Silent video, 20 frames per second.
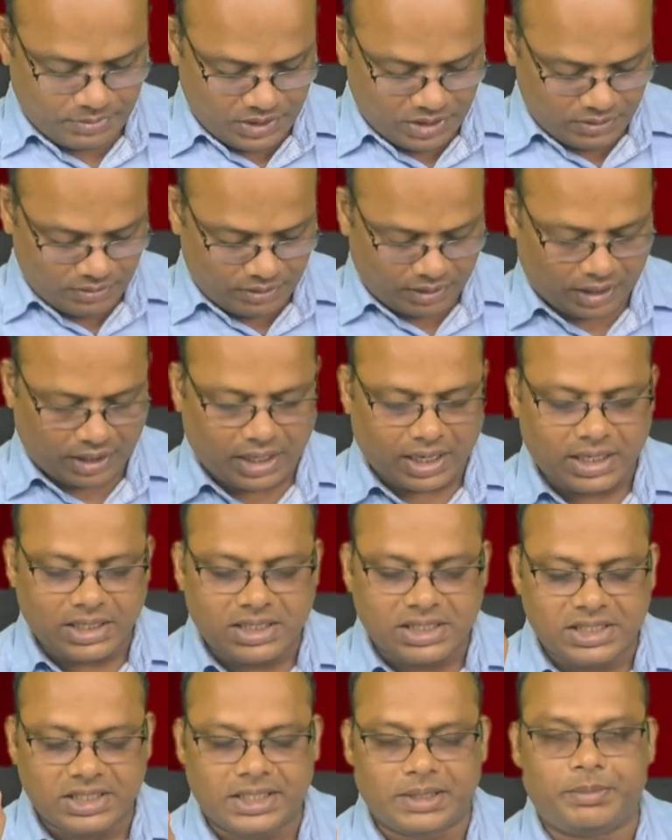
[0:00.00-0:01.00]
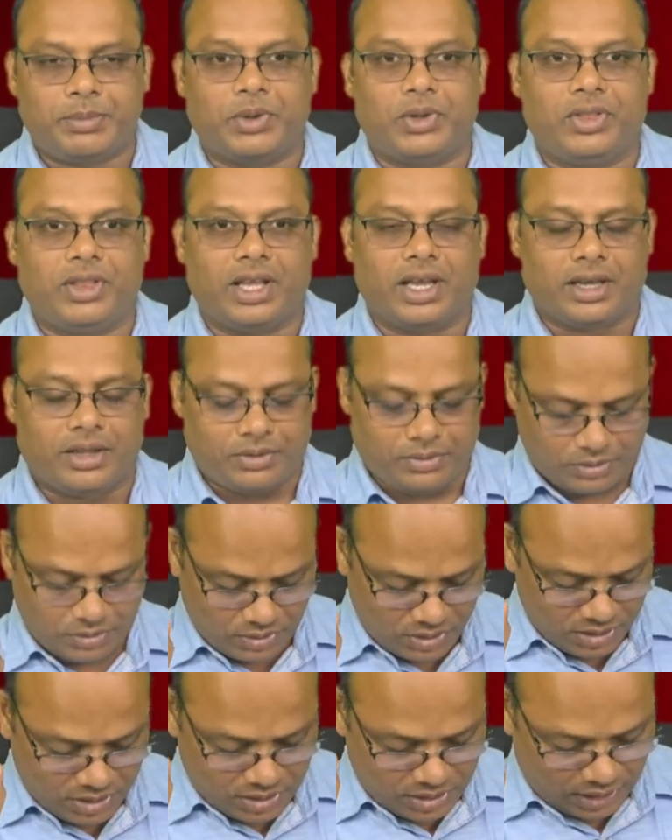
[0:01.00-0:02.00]
మీరు రక్షణ పొందారు
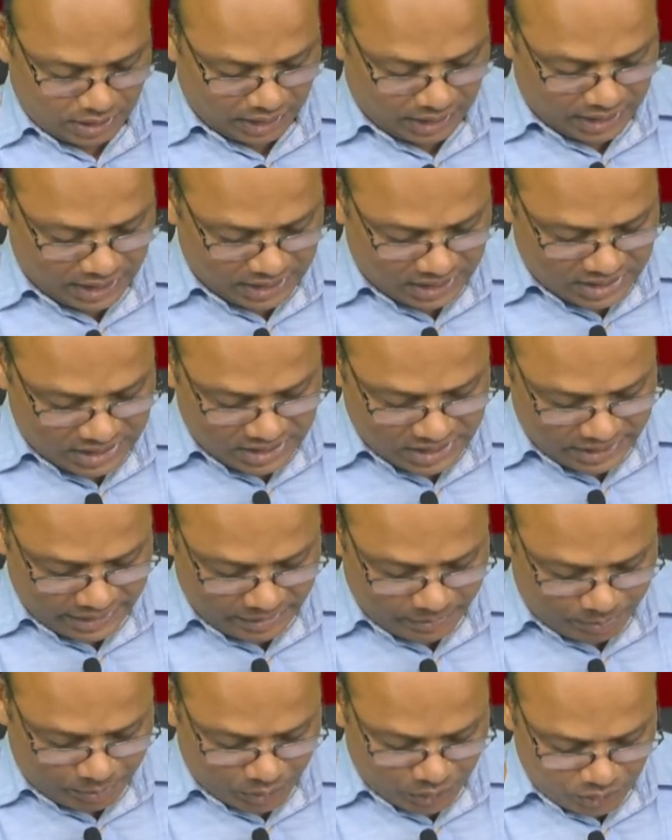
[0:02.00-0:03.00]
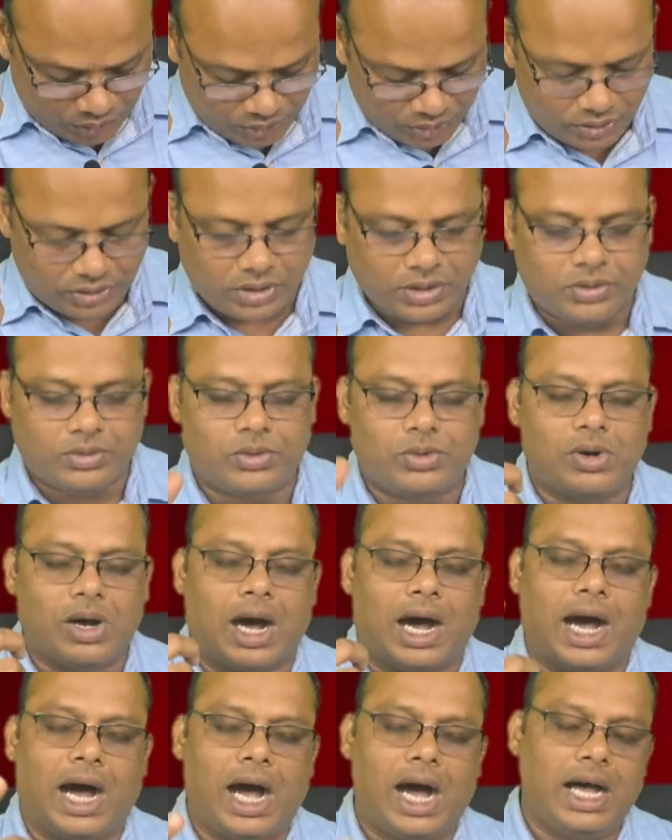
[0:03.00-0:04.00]
రక్షణ పొందుటకు
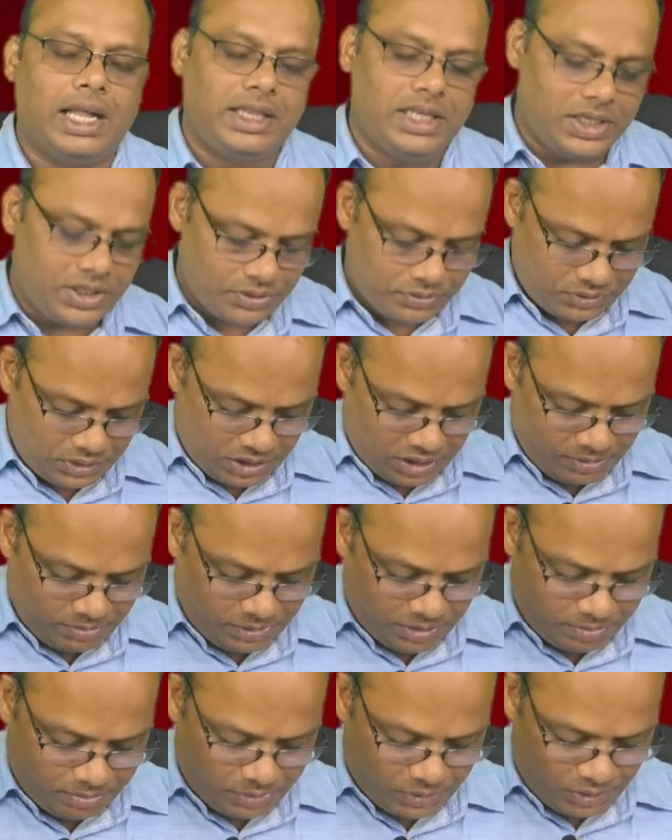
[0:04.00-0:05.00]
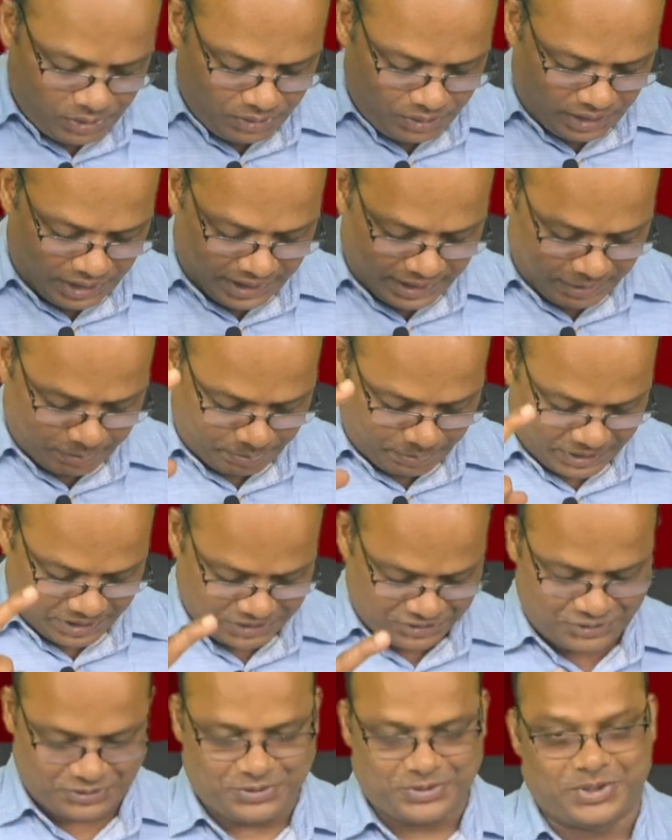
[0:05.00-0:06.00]
ఆది నుండి మిమ్మల్ని
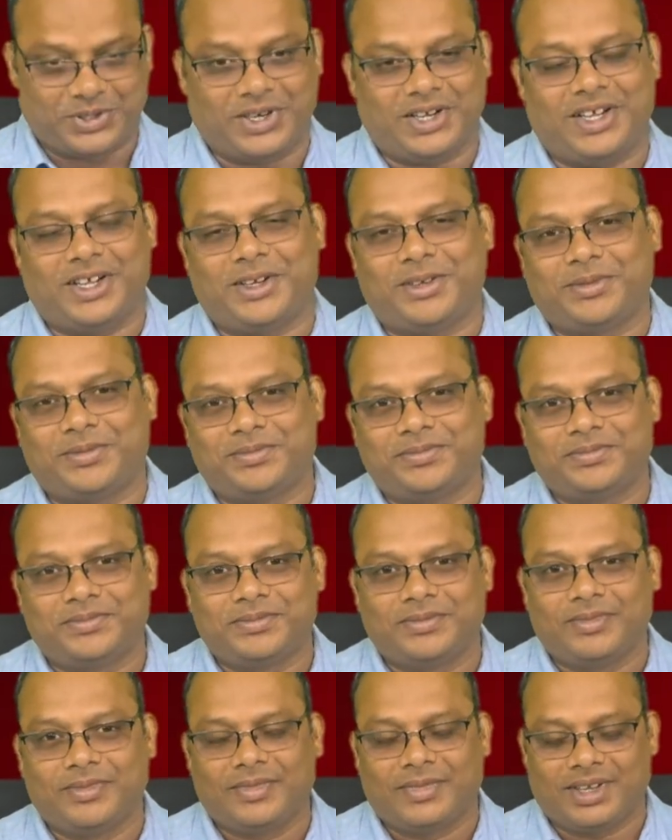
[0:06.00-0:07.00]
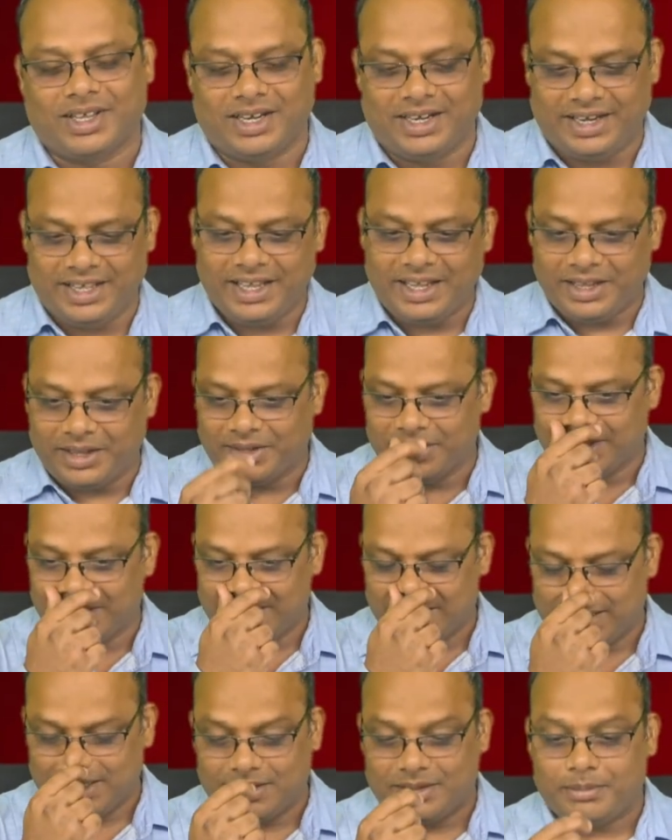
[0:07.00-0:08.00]
ఏర్పరచుకున్నారు అంటే
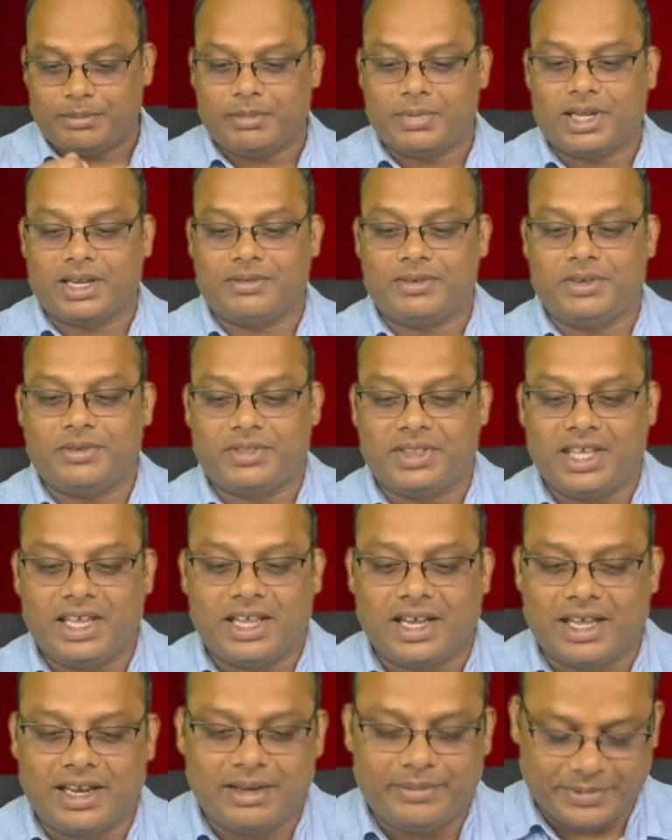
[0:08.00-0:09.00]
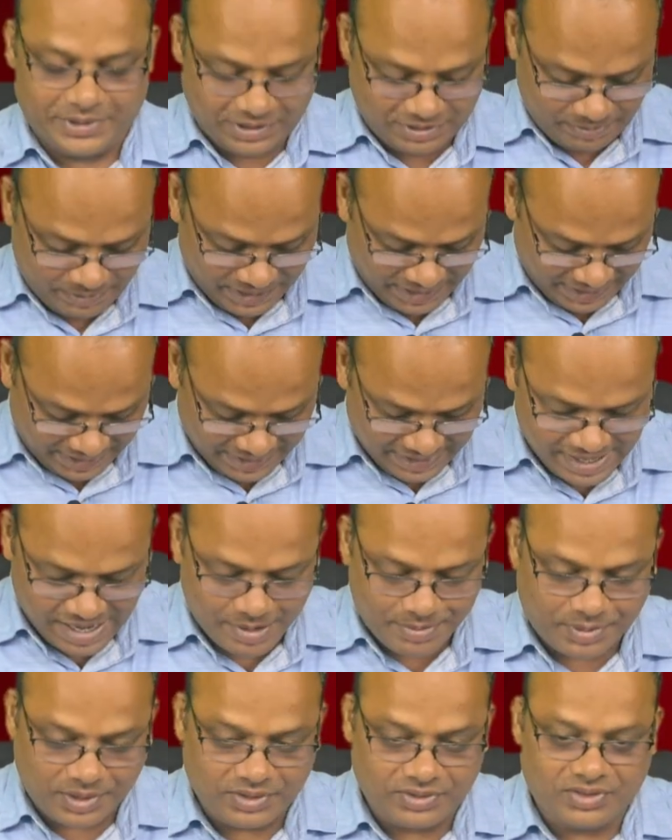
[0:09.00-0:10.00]
మనం కాలం ముందు మనం
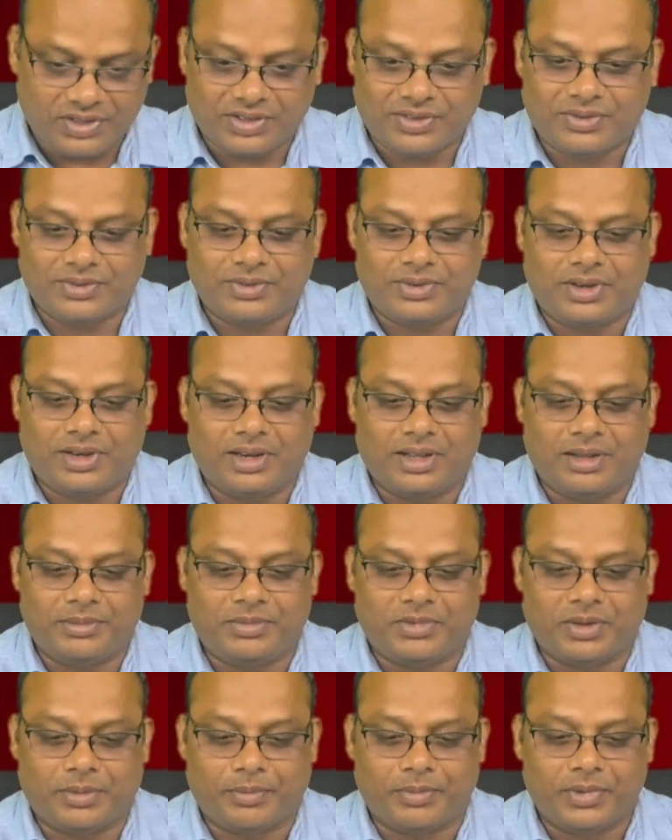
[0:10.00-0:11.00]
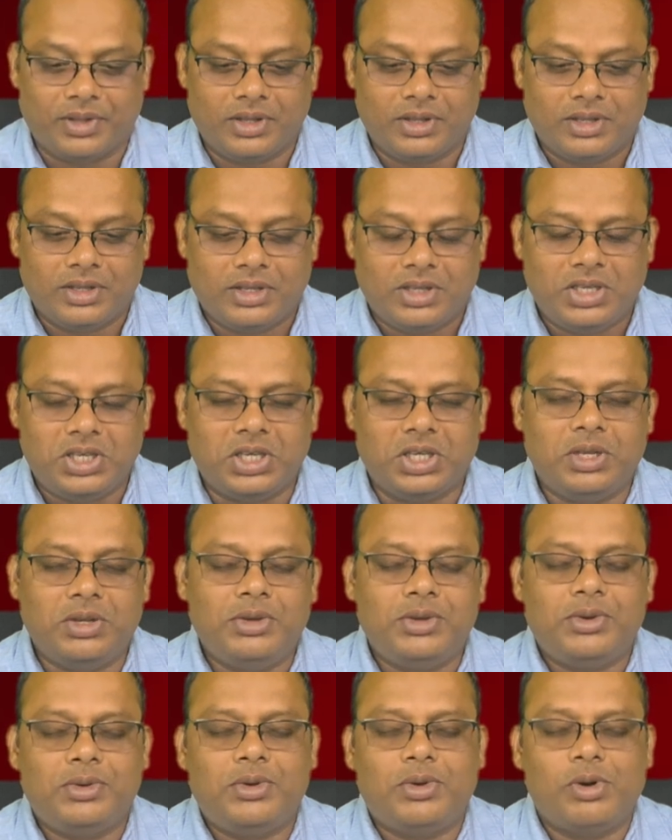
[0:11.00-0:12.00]
జ్ఞాపకం చేసుకుంటున్న అంశం
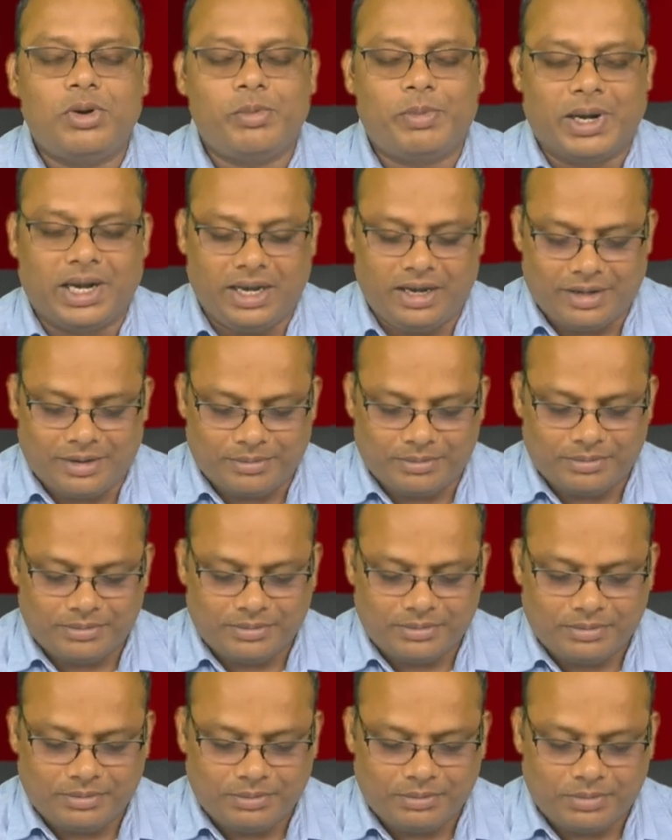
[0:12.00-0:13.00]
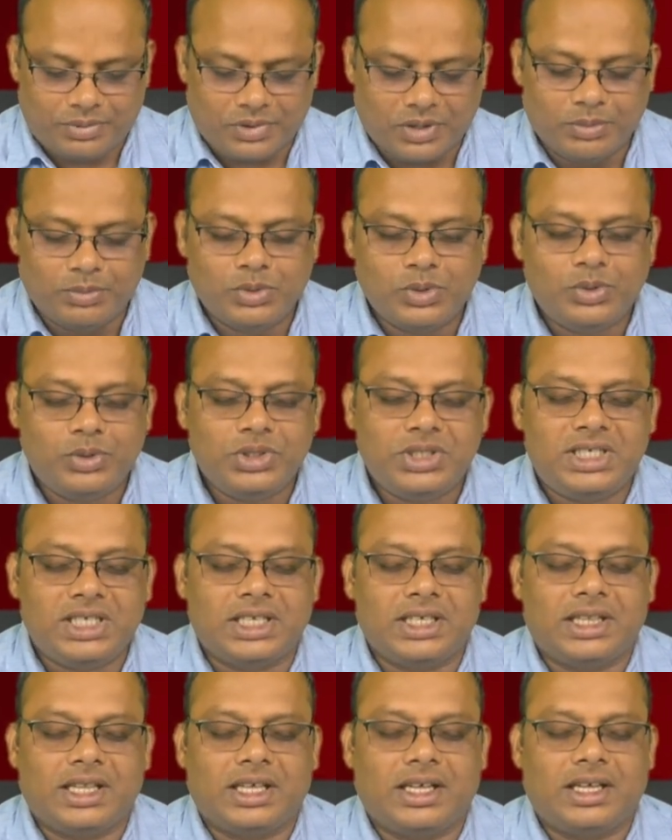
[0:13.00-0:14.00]
ఎన్నుకోబడ్డం ప్రభువు
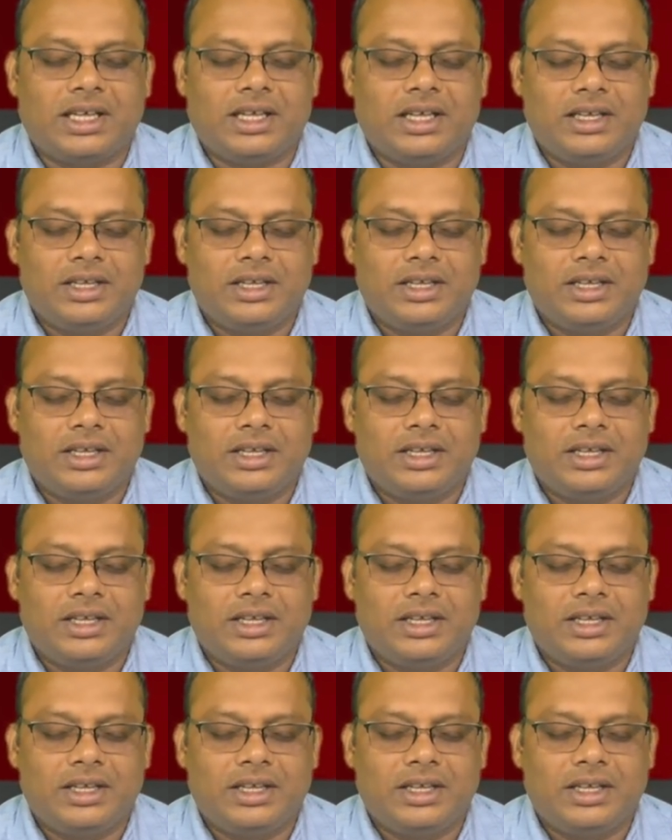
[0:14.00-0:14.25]
చేత